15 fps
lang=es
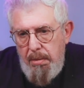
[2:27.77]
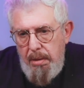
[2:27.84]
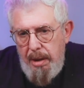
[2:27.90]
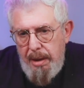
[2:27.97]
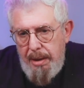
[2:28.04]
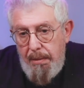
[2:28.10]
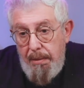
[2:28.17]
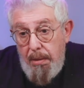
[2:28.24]
y
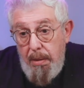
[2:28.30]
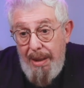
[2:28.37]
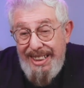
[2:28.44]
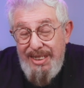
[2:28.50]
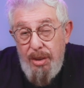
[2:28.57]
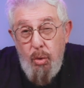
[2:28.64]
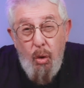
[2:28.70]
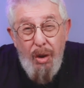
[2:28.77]
el trabajo
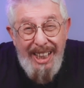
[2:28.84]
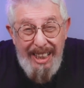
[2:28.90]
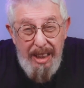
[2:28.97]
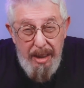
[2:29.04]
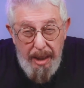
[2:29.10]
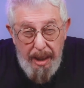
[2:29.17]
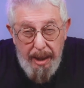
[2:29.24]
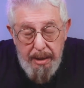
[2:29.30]
actoral
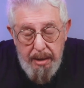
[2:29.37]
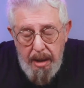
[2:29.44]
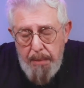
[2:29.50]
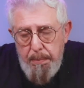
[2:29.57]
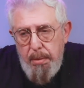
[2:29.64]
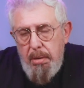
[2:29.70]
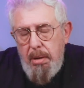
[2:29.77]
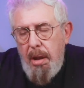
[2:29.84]
de la, de la
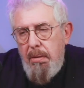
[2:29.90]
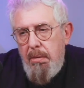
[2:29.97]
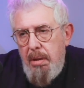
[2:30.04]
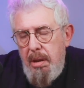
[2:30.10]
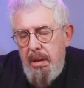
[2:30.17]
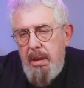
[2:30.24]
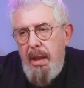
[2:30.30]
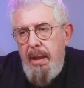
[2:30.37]

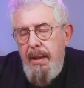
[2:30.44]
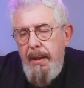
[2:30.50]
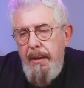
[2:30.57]
protagonista